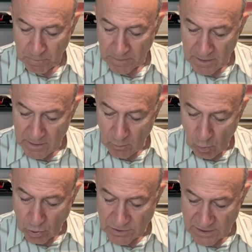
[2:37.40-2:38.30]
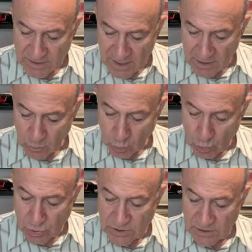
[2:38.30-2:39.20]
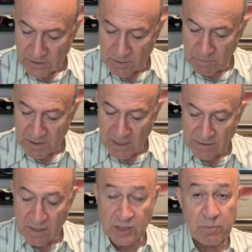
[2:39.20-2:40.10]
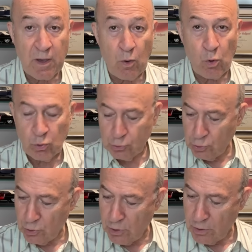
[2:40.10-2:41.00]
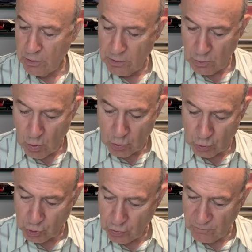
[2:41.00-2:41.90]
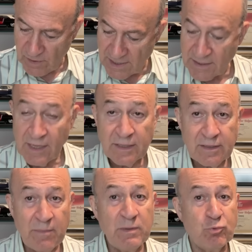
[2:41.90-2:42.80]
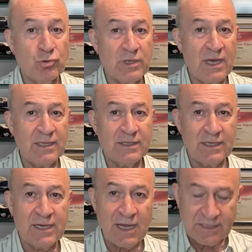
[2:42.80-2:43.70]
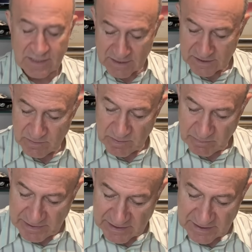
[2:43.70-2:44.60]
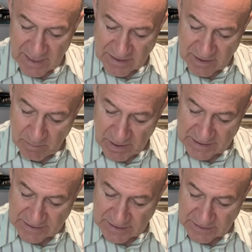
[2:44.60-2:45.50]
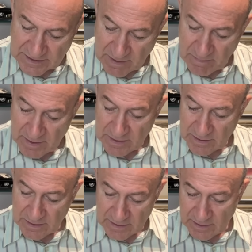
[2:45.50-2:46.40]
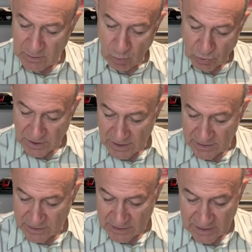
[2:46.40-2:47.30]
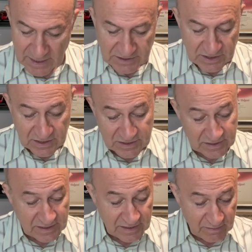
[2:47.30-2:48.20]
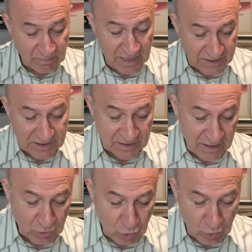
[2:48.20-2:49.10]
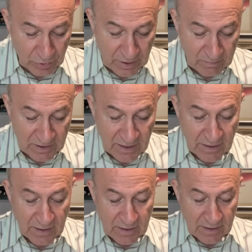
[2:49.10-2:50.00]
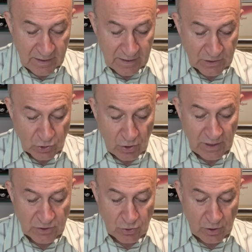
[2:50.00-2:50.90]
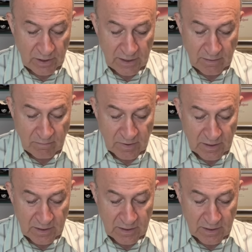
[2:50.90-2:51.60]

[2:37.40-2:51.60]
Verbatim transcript: E, orada da 3 yıllık bir anlaşma olduğu e, konusu var. Tabi burada dikkat çekici bir bilgiden de bahsedeceğim. E, o da dikkat çekici dediğim gerçekten çok önemli. şöyle söyleyelim.